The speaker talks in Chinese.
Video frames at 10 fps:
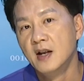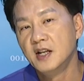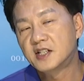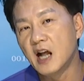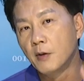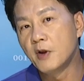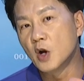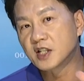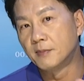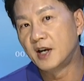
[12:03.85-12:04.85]
你知道我们
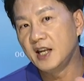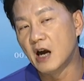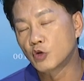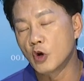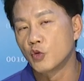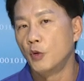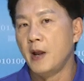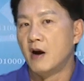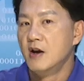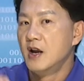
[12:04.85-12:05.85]
为什么利好做股
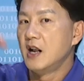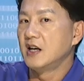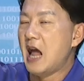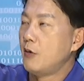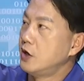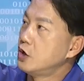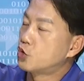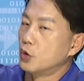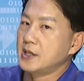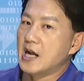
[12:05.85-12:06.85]
票？那来回去
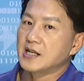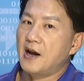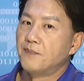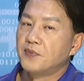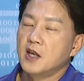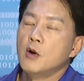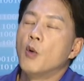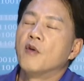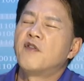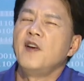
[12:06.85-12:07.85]
做价差，因为
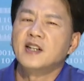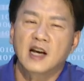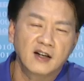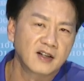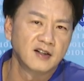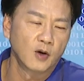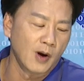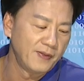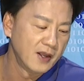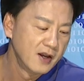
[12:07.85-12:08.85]
我非常的客
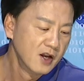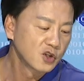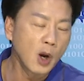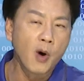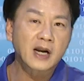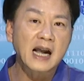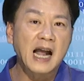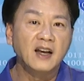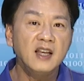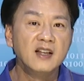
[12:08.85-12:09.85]
观。所以我刚
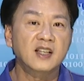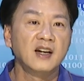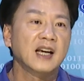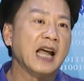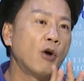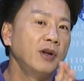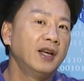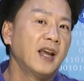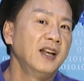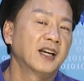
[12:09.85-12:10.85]
刚印证了高
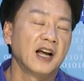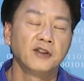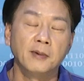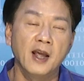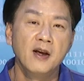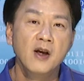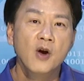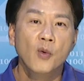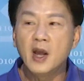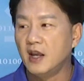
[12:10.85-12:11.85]
利给你看，对不对？
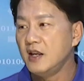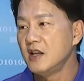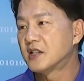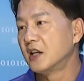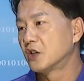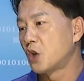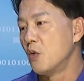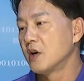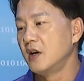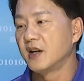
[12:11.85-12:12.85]
我也印证了
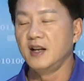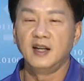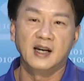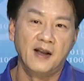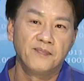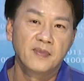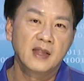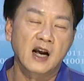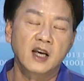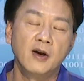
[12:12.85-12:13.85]
东哥给你看。
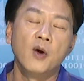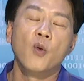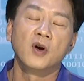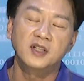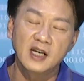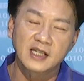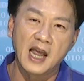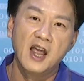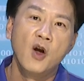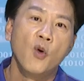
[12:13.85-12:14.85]
那各位，我现
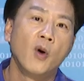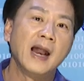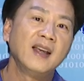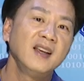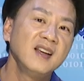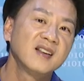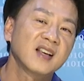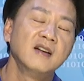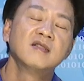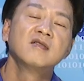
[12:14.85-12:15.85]
在我来印
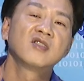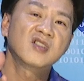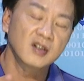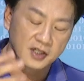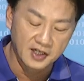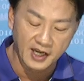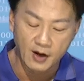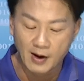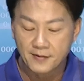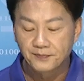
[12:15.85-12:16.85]
证四星
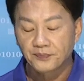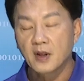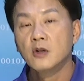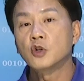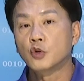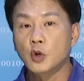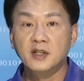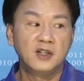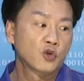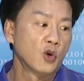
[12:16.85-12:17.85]
KY，就
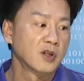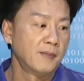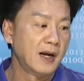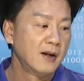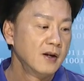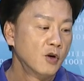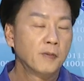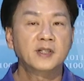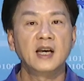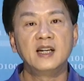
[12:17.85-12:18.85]
最近做的嘛。
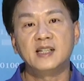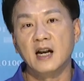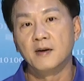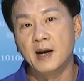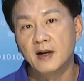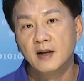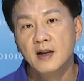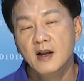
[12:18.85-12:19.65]
我不是跟你讲了吗？